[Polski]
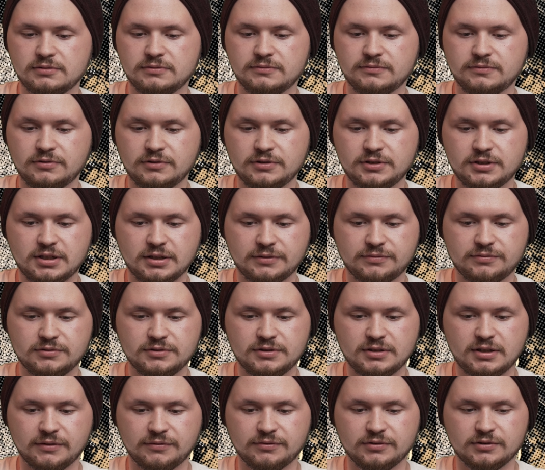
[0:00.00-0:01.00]
folika,
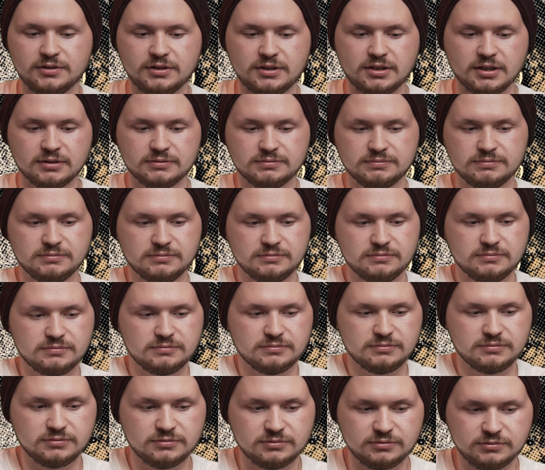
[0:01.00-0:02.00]
folika, folika.
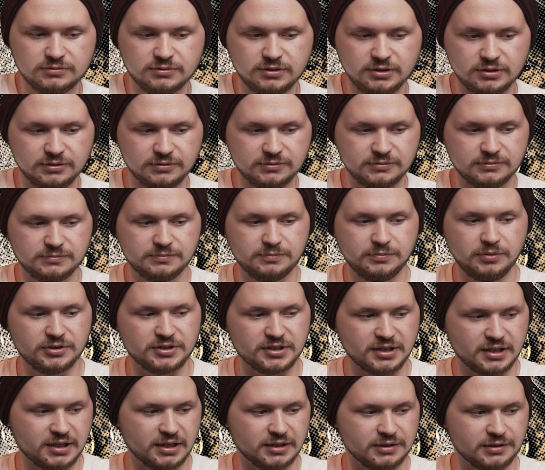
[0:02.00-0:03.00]
Eh,
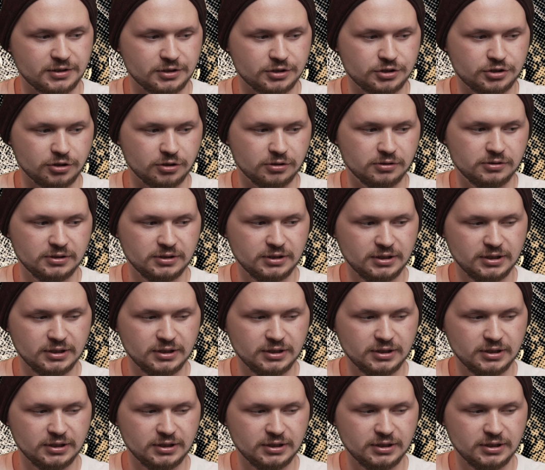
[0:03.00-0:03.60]
poza kadr, sio.